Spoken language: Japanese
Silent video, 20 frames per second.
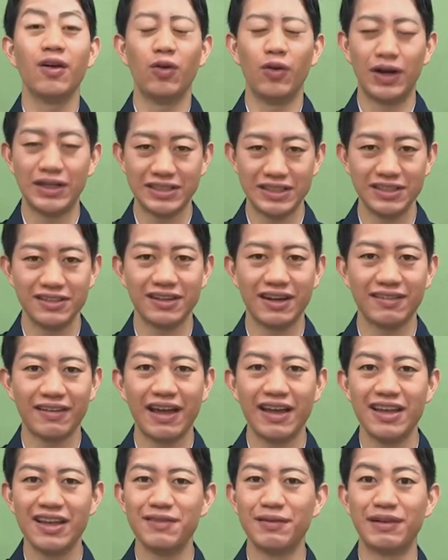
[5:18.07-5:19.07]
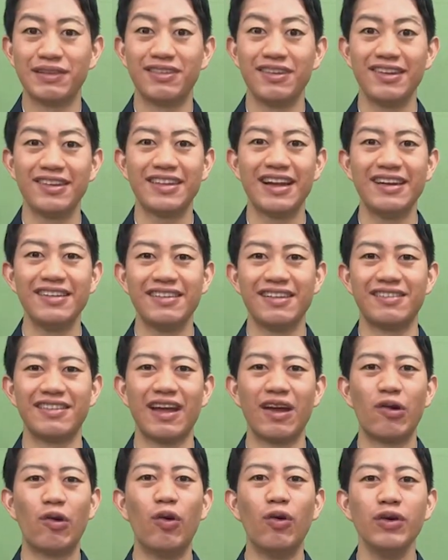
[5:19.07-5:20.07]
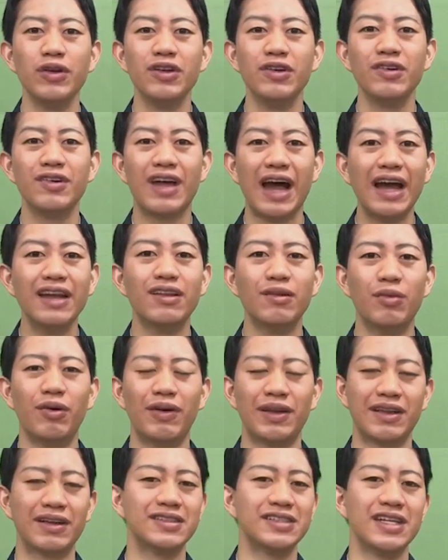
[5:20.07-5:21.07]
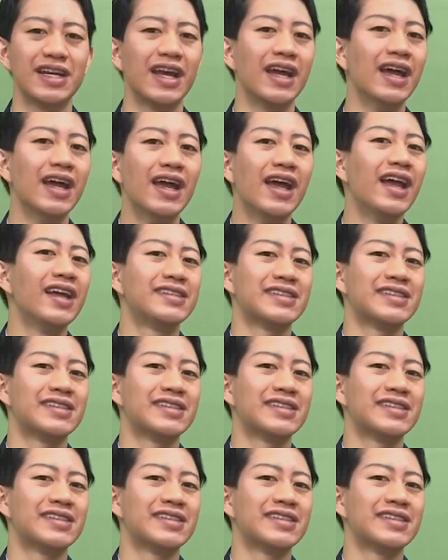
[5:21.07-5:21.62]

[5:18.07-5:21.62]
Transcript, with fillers: ご安心ください今ツイッターにですね購入ガイドも私